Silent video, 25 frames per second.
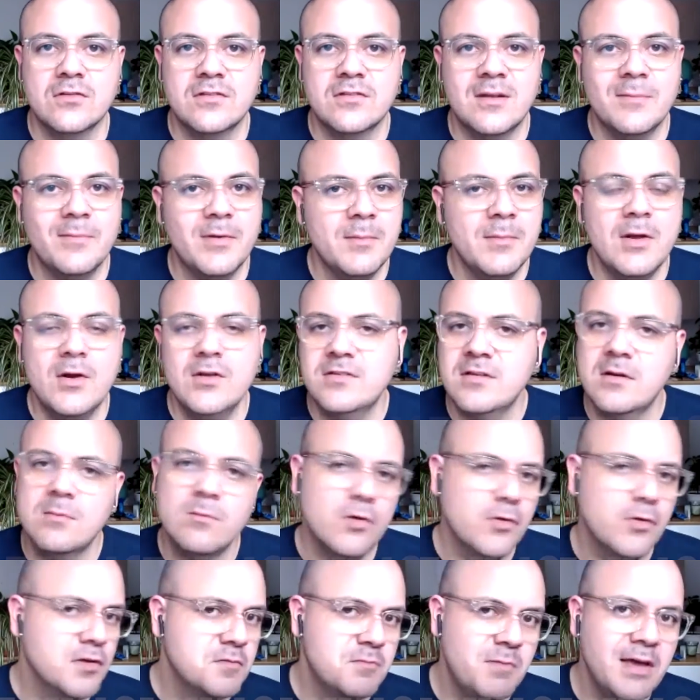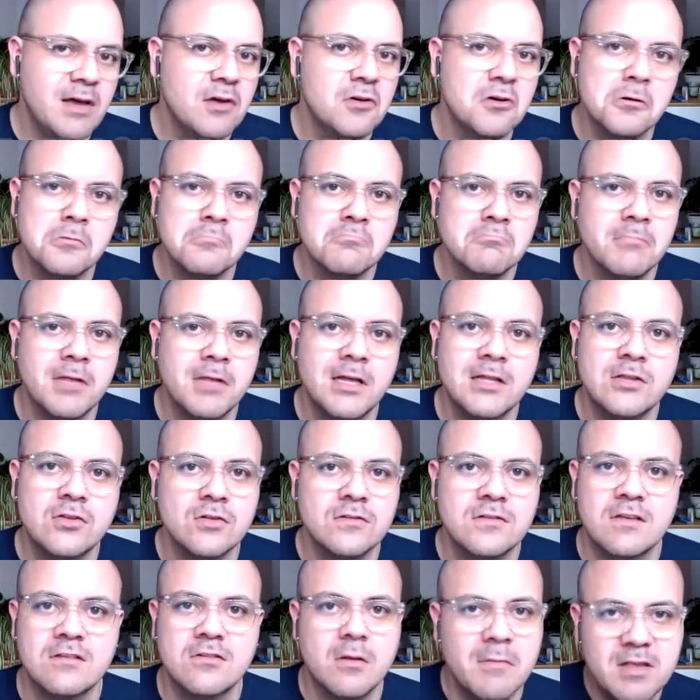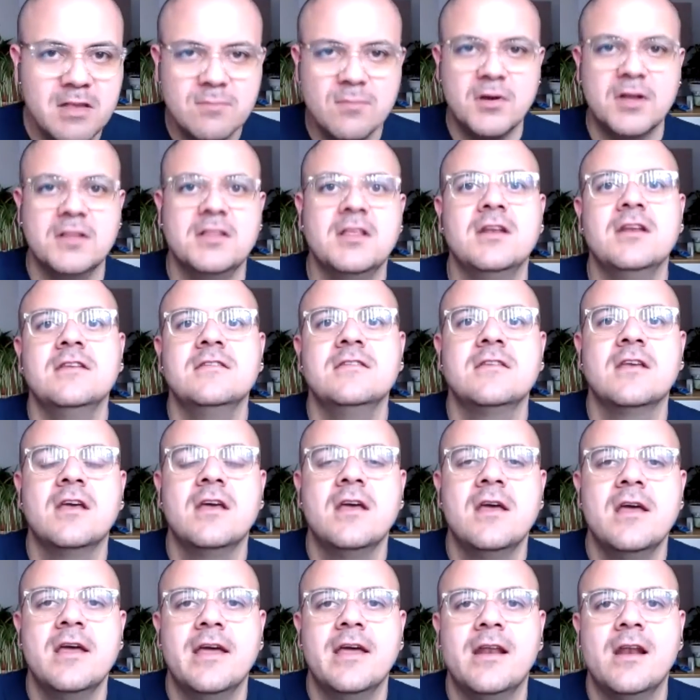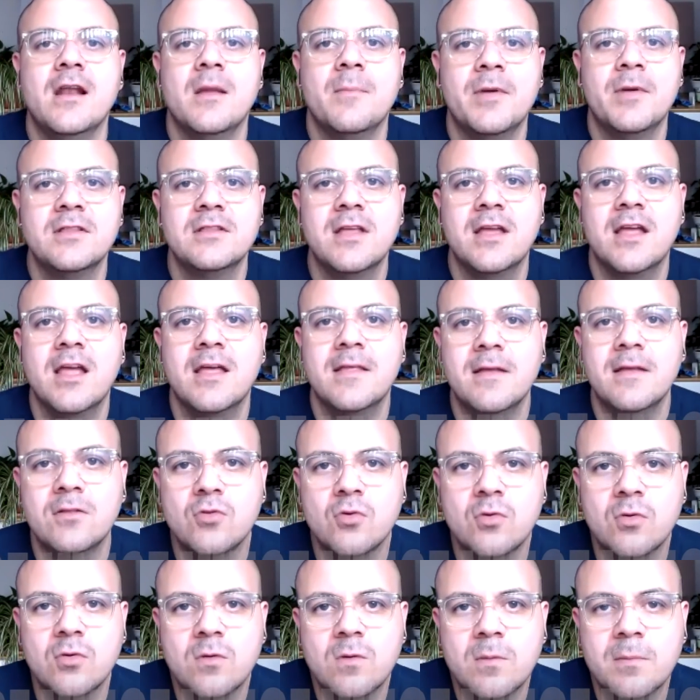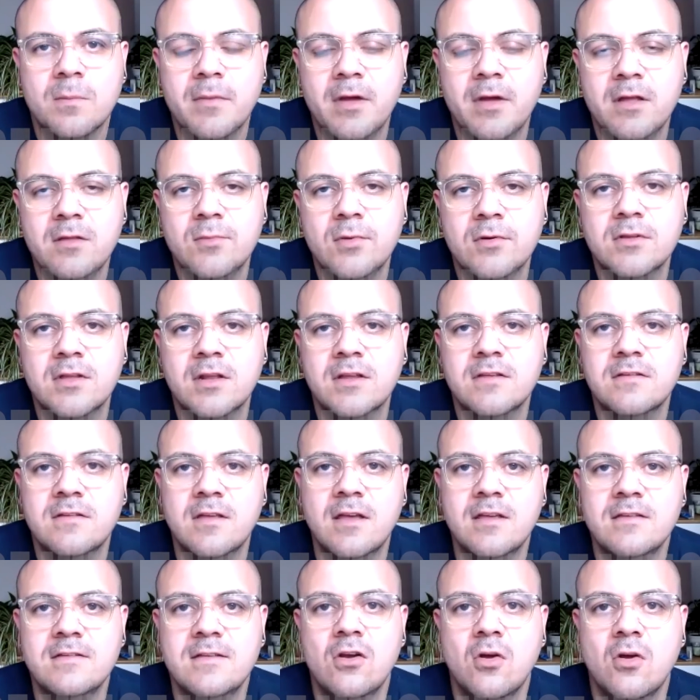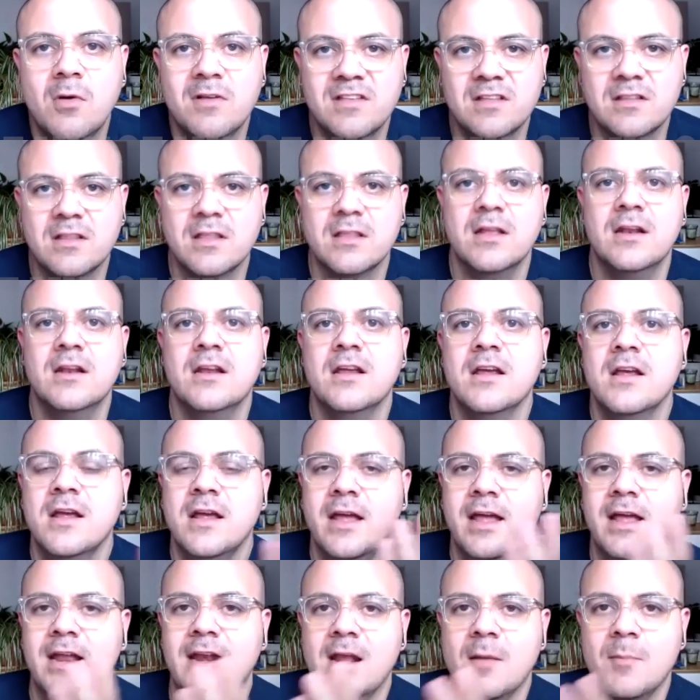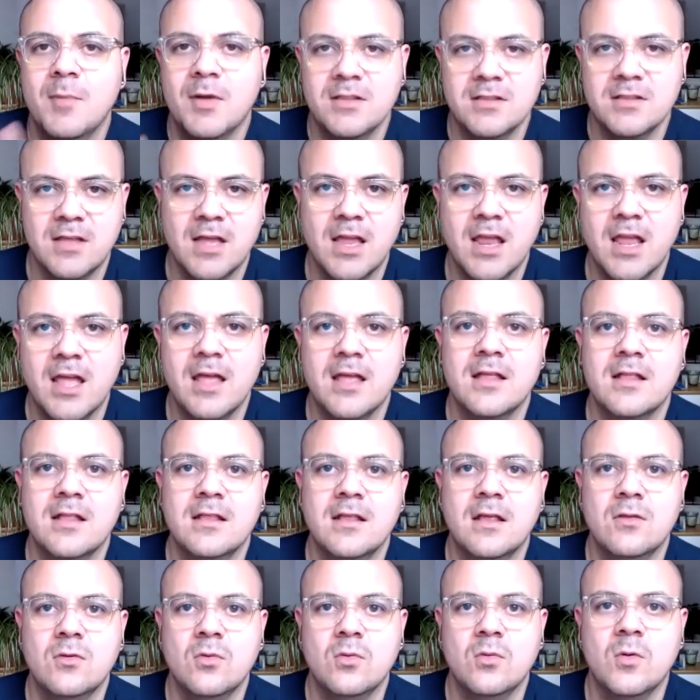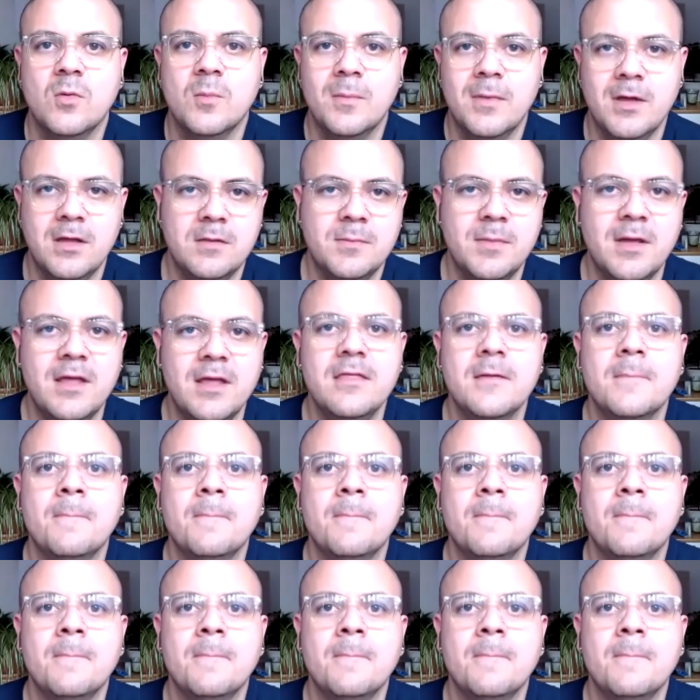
El primero es el modo espejo, entonces lo mismo que tienes en la pantalla de tu MateBook 3S lo vas a tener en la pantalla de tu MatePad.